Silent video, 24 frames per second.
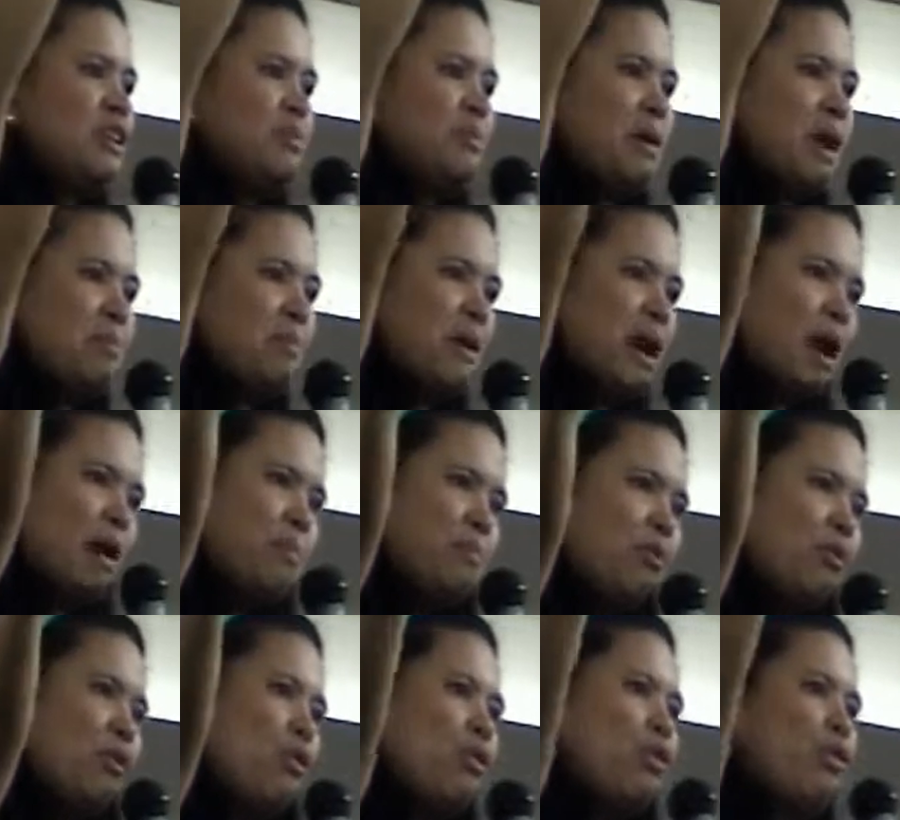yung may mga
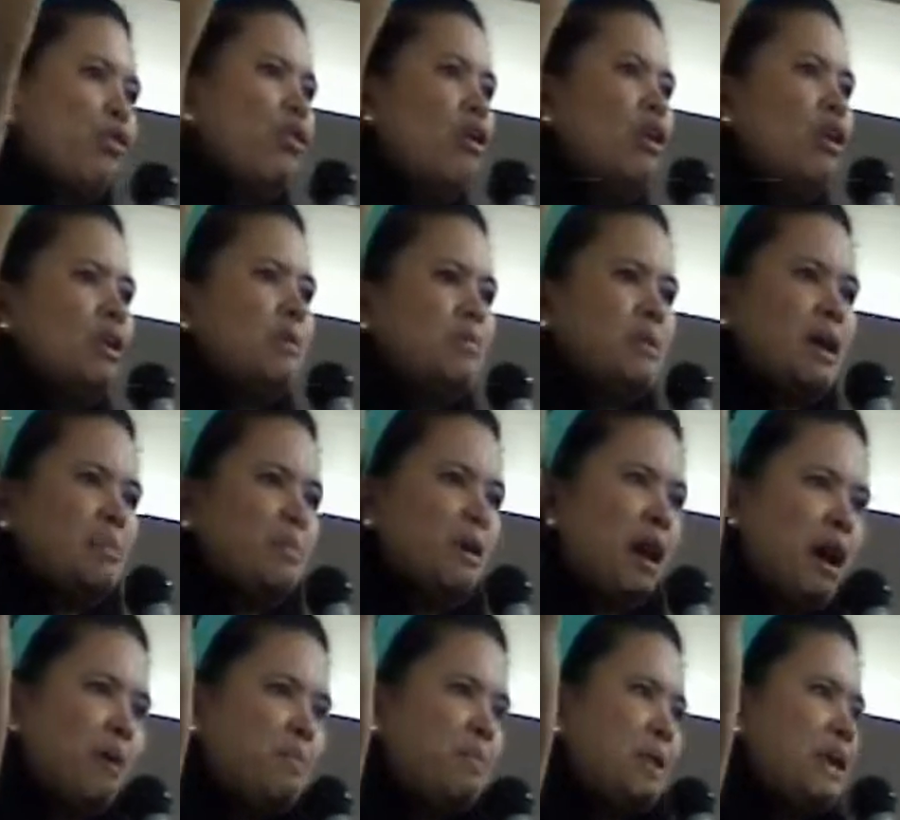bukol, may
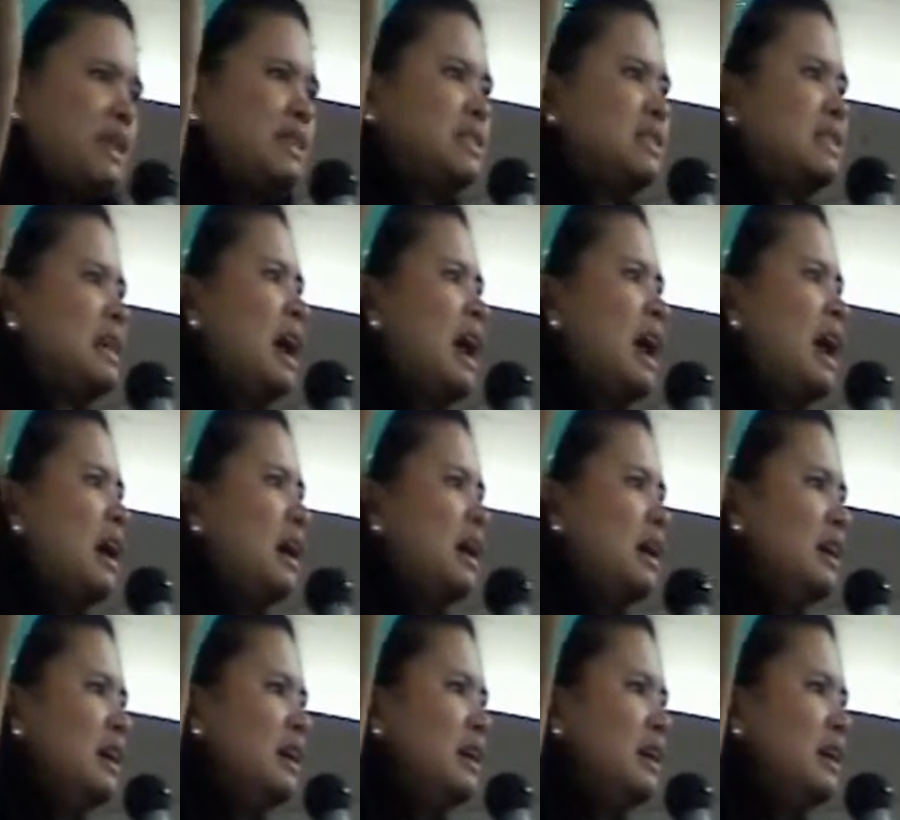mga pigsa.